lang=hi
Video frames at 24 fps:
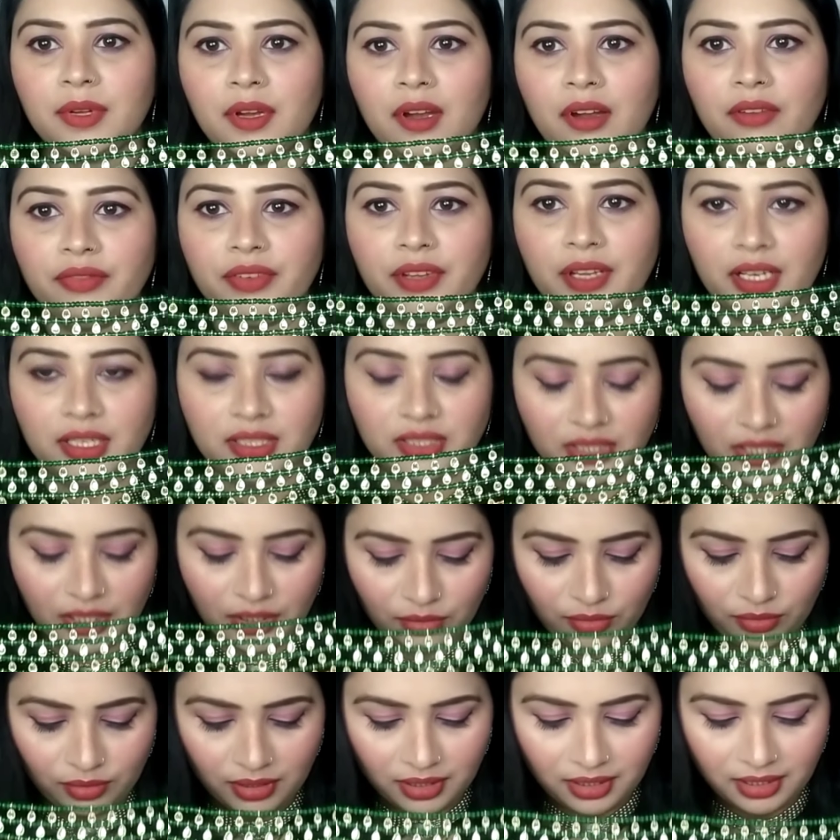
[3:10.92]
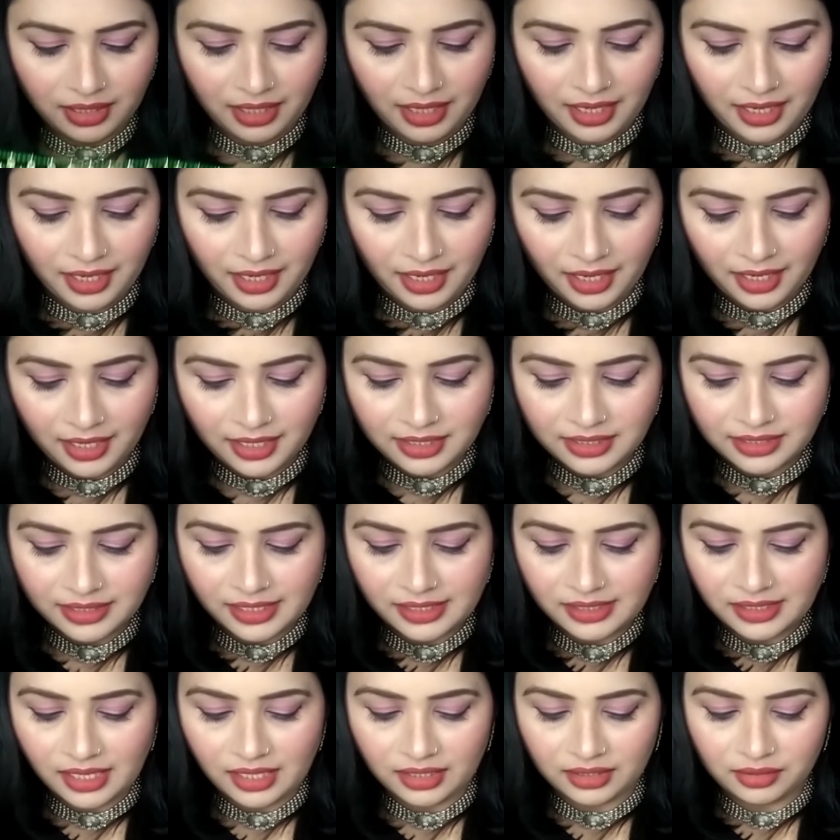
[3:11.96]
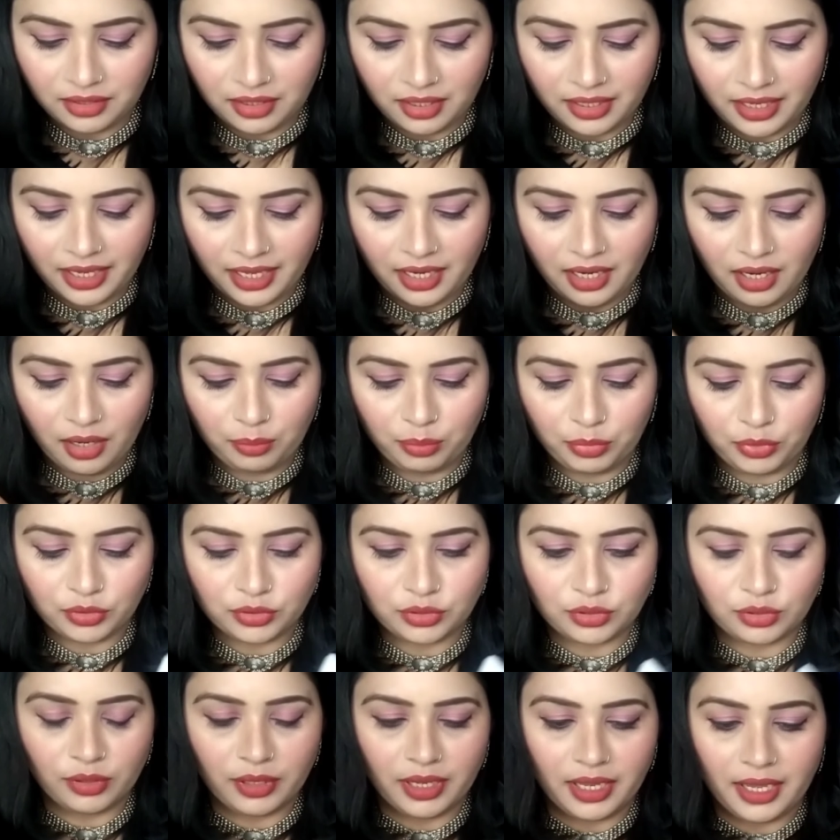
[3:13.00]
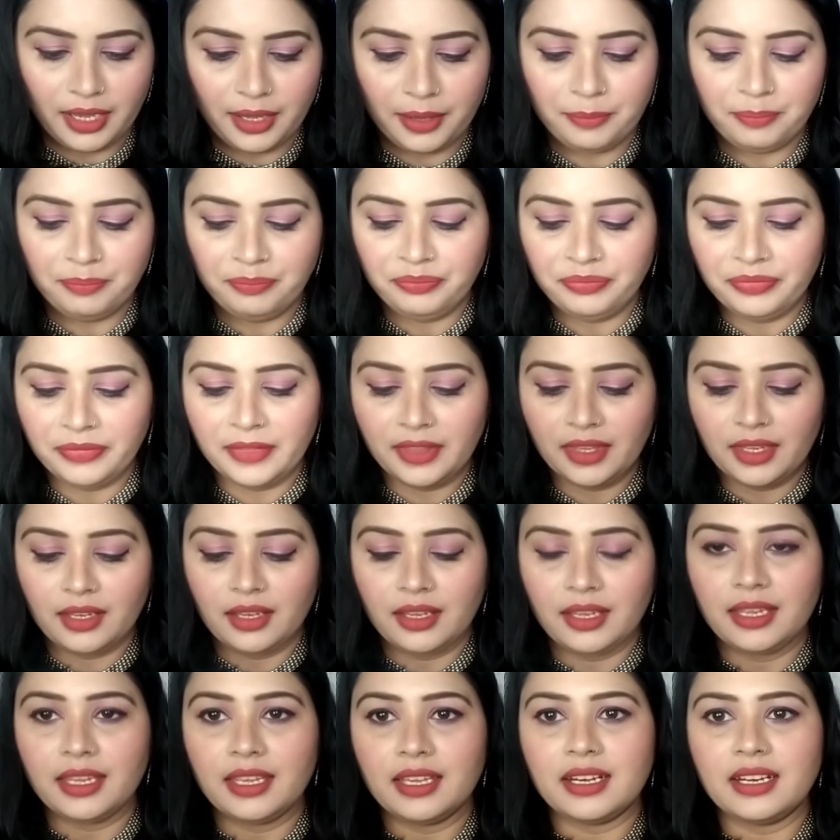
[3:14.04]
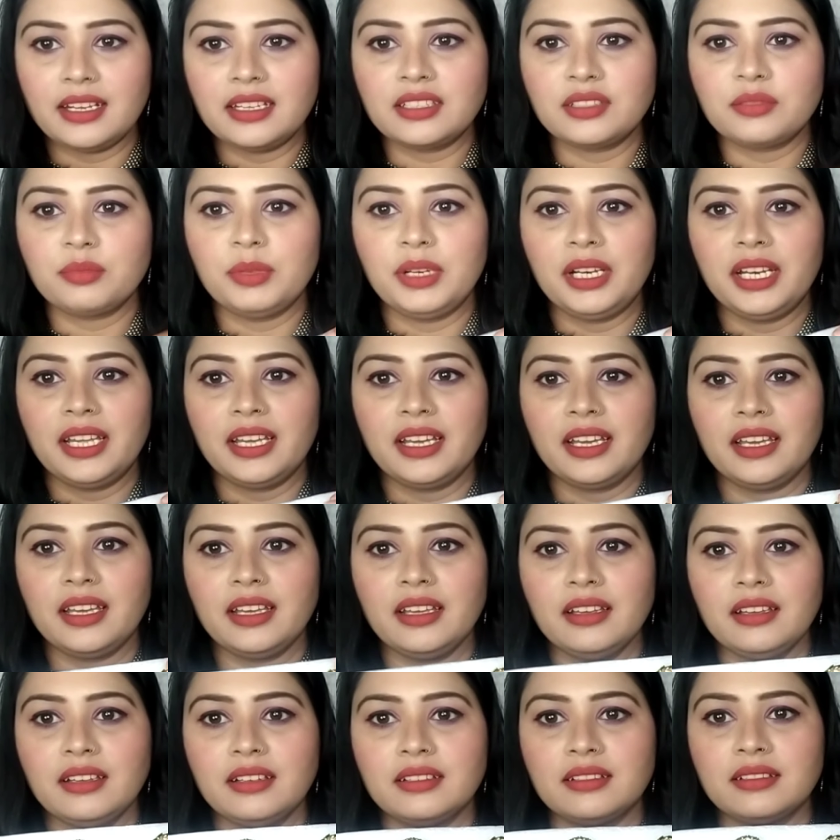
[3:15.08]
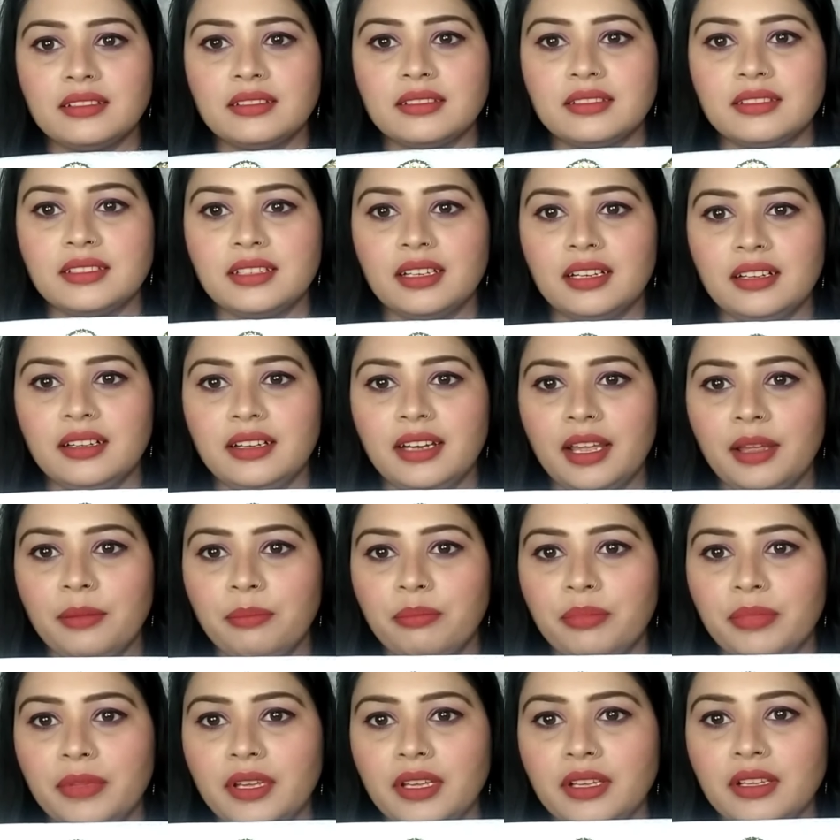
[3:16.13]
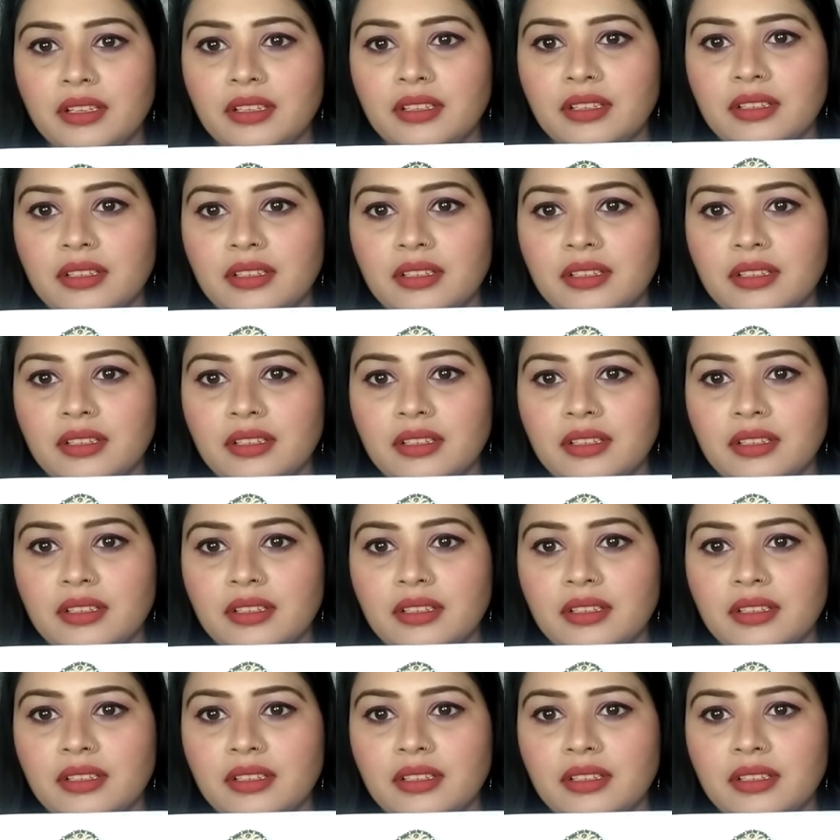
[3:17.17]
काफ़ी अच्छा लुक लग रहा है इसके साथ अगेन आपको जो है ईयरिंग्स मिलेंगे स्टर टाइप में